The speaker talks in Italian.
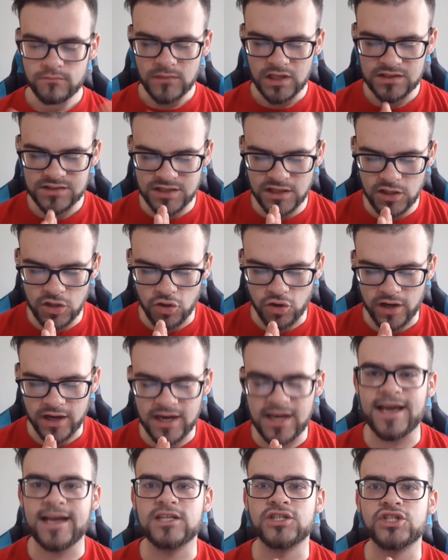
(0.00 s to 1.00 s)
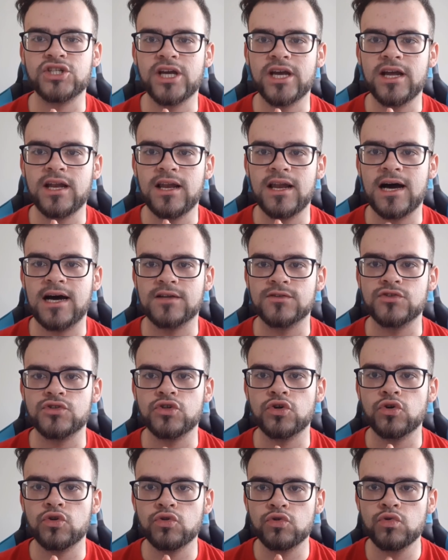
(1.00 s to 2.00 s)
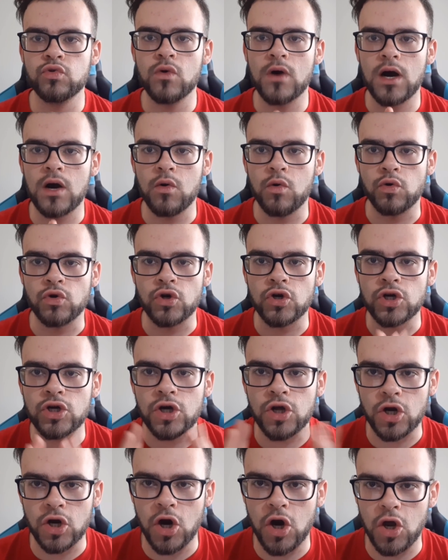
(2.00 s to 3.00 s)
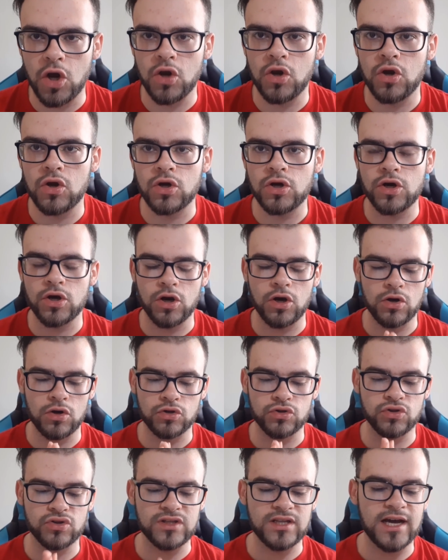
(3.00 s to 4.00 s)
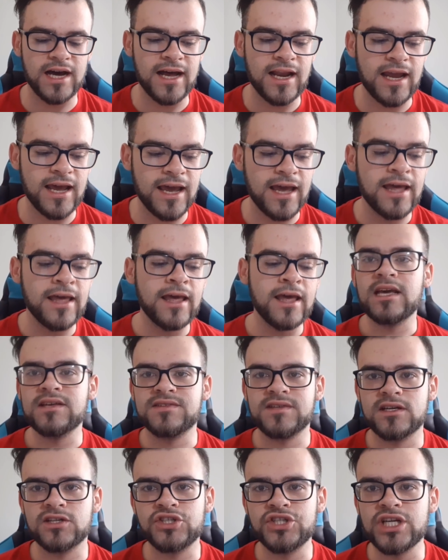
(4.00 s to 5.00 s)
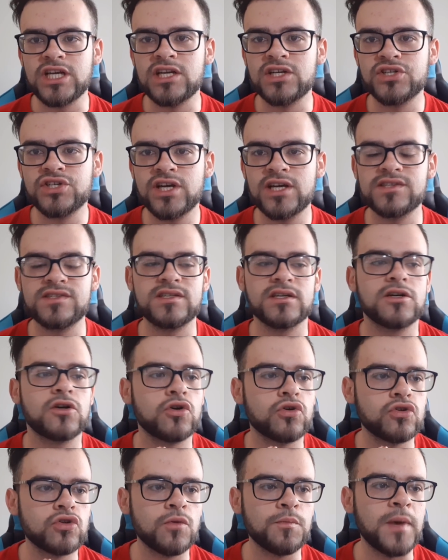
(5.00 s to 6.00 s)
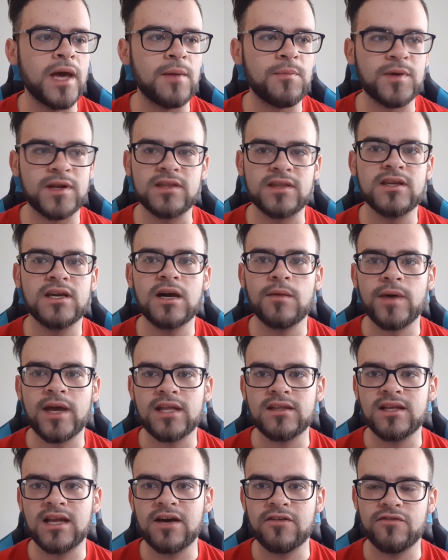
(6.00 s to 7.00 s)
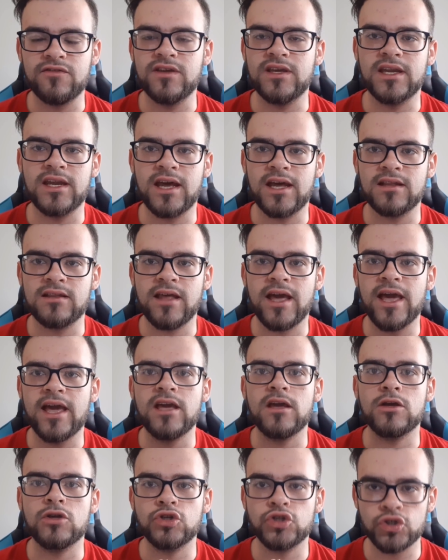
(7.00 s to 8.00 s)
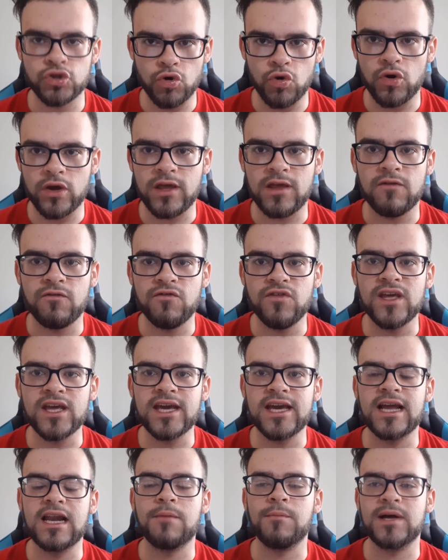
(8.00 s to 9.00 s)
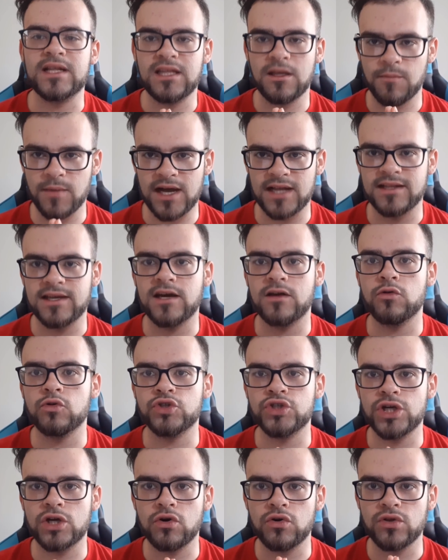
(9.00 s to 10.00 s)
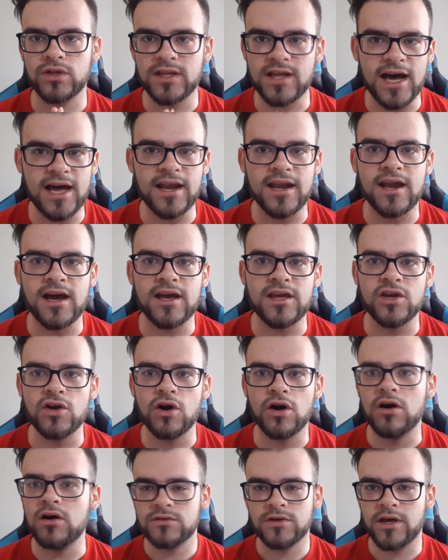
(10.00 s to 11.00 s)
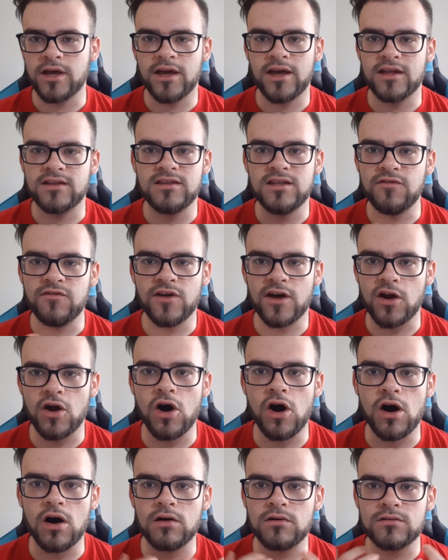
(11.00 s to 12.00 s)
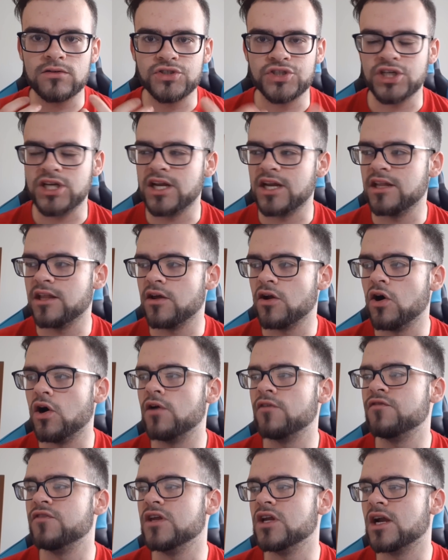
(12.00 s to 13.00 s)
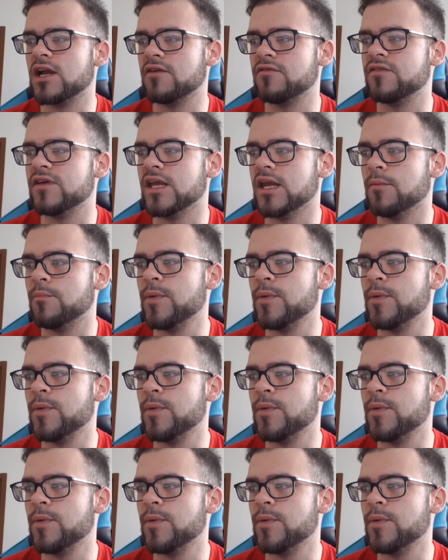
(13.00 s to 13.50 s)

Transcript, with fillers: Signori, Lecce, Lazio, 2 a 1, il crollo, il crollo totale che sancisce secondo me praticamente la fine dei giochi. Finché la matematica non ci condanna, io eh, ti farò, ci crederò fino alla fine.